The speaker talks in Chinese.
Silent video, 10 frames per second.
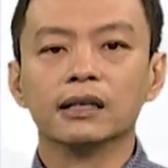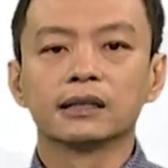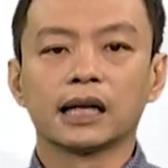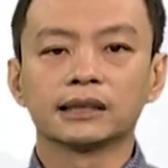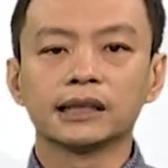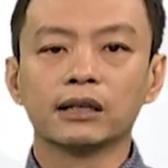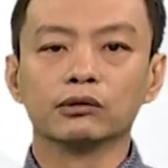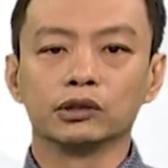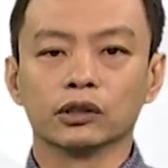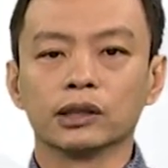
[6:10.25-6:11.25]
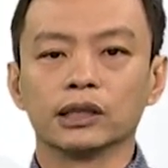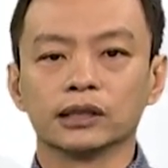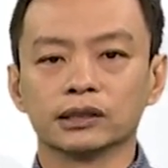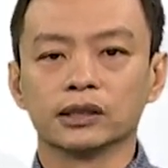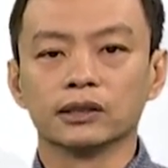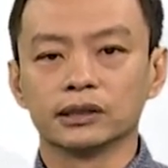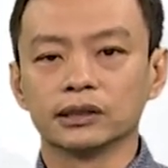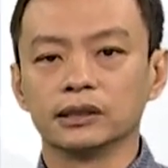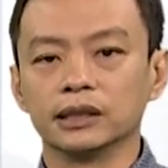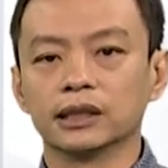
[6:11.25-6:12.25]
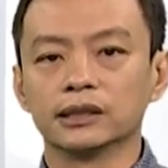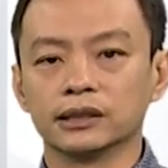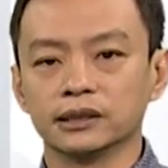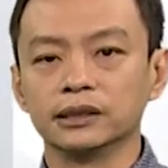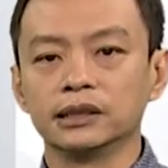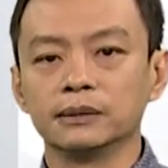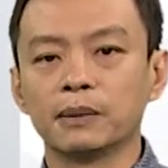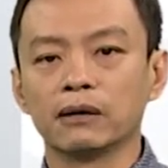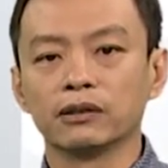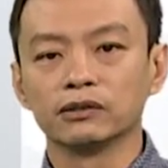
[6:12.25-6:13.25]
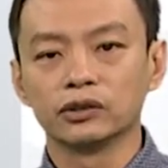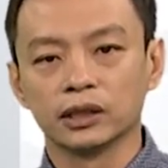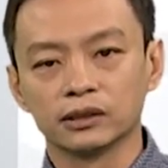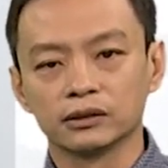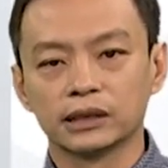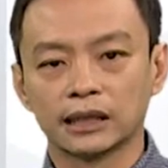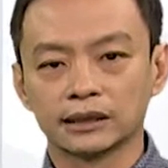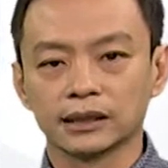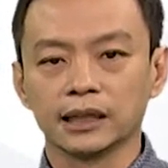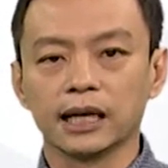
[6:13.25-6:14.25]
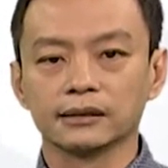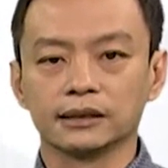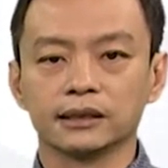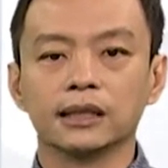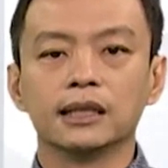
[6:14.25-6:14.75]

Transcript: 它上午九点的时候是一个十级暴风圈，就长这个样子。